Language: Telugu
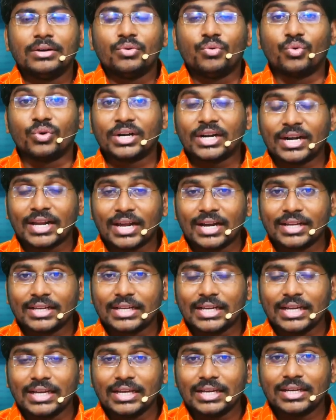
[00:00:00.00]

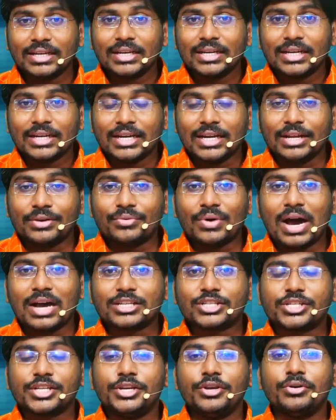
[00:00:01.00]
ఉండడానికి
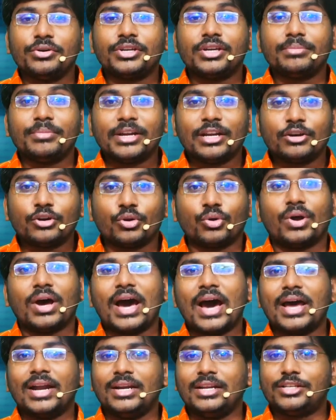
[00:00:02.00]
నివాసయోగ్యమైన
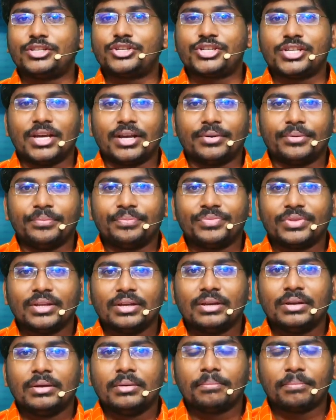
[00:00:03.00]
గృహాన్ని ఇచ్చారు
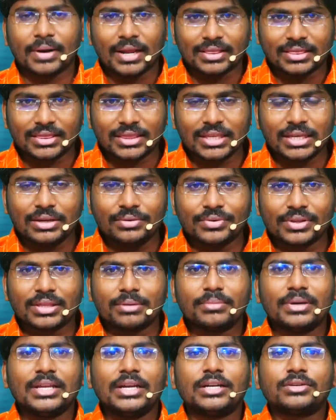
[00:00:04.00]
ప్రతి
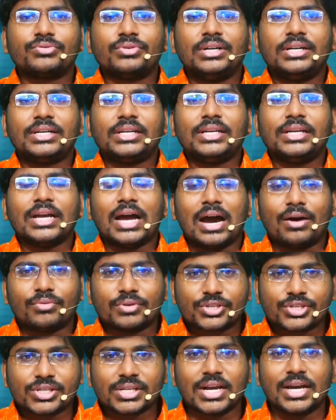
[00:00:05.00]
విధమైనటువంటి
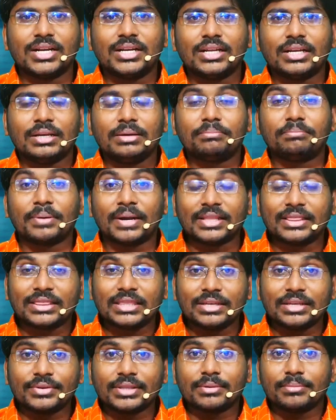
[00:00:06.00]
అవసరాన్ని
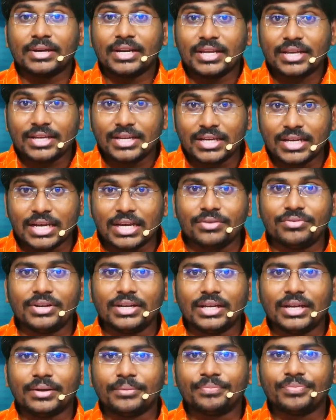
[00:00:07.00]
ప్రతి విధమైన
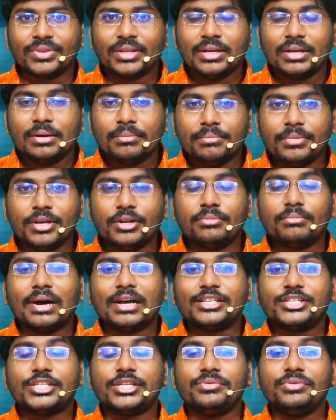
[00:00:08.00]
ఈవిని మీరు
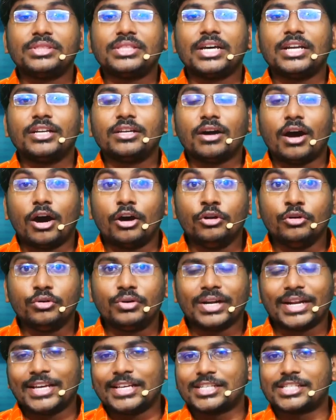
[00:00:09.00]
మా జీవితానికి
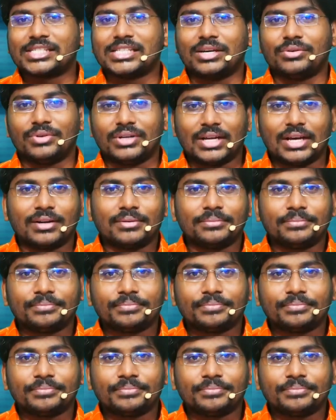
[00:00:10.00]
అనుగ్రహిస్తూ ఉన్నారు